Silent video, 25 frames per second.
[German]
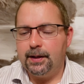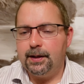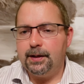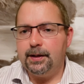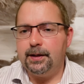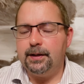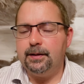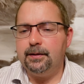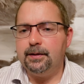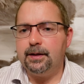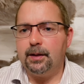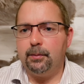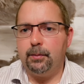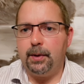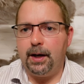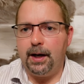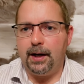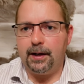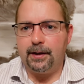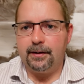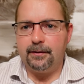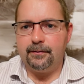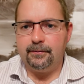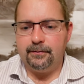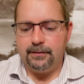hinter
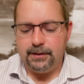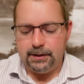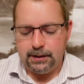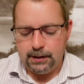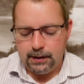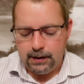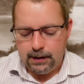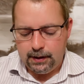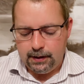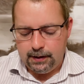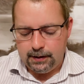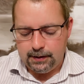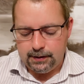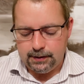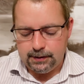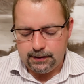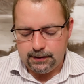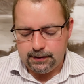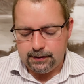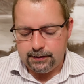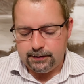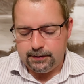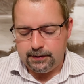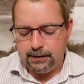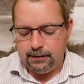Marken wie
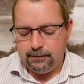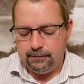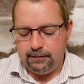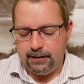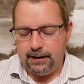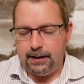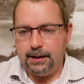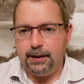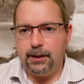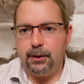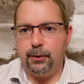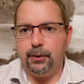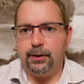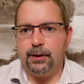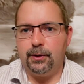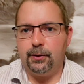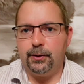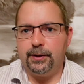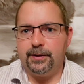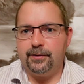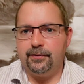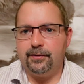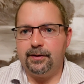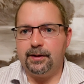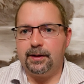äh, Nivea oder
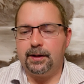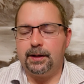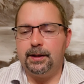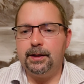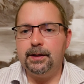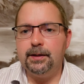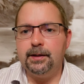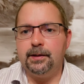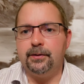Eucerin.